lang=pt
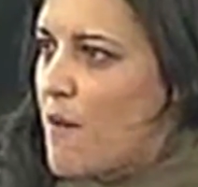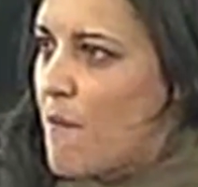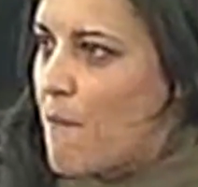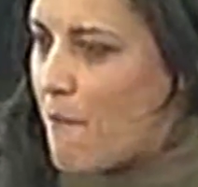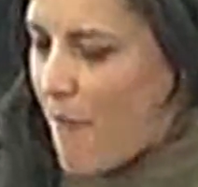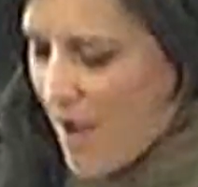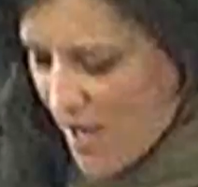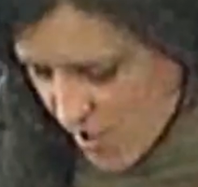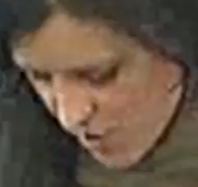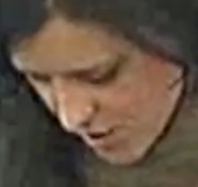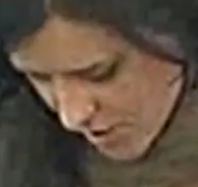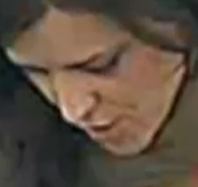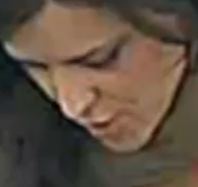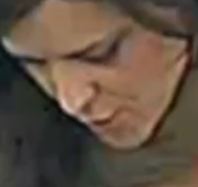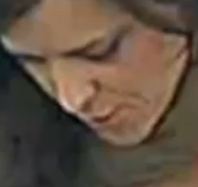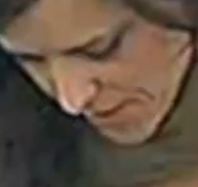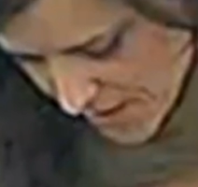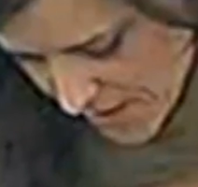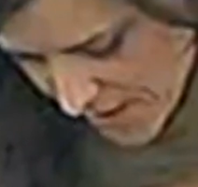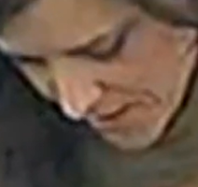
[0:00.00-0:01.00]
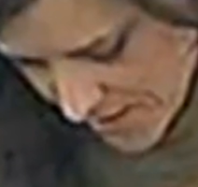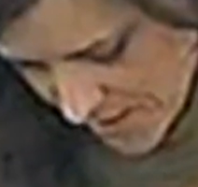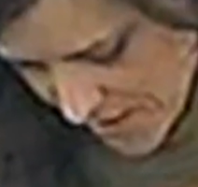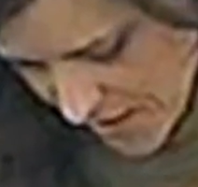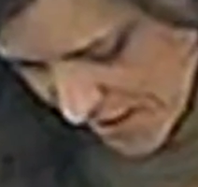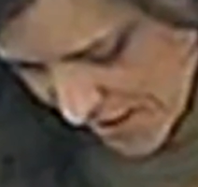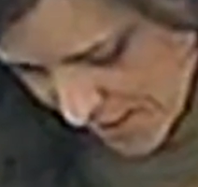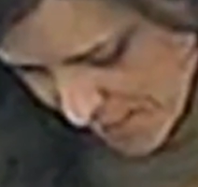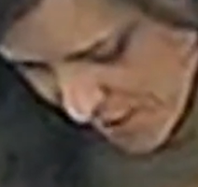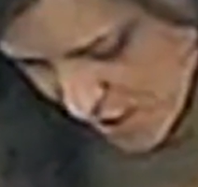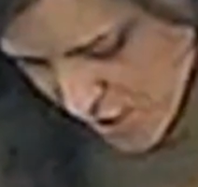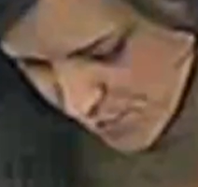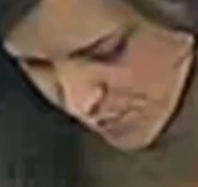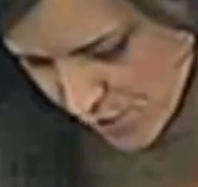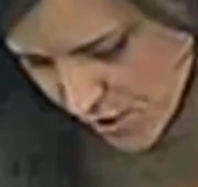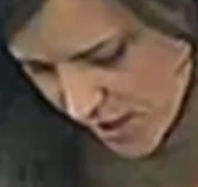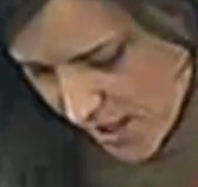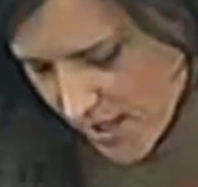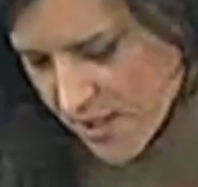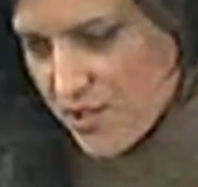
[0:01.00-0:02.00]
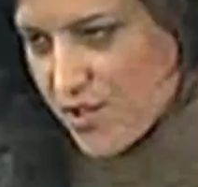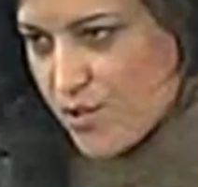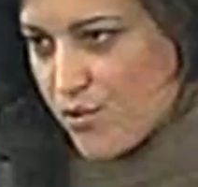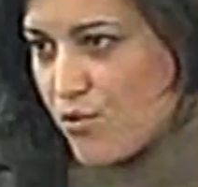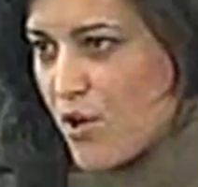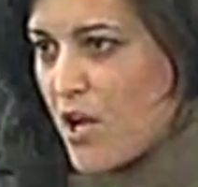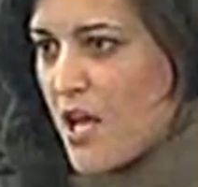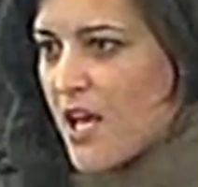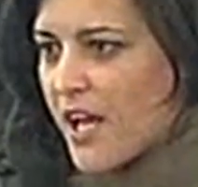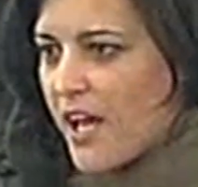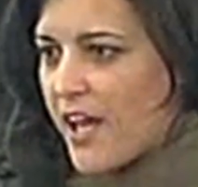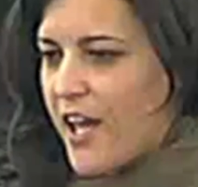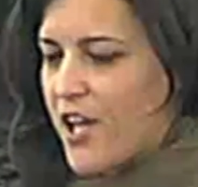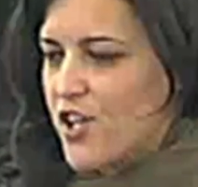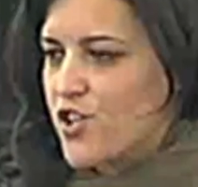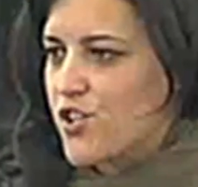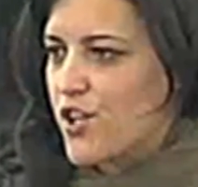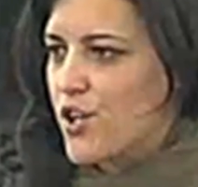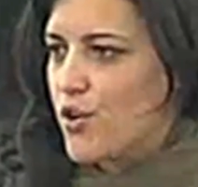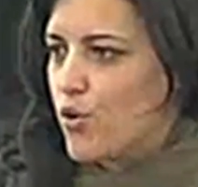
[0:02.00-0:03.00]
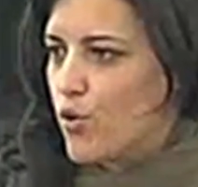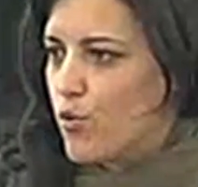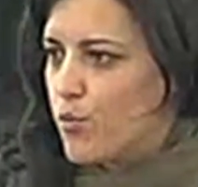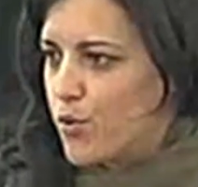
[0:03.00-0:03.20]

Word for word: mais transparente e mais democrático. Resta o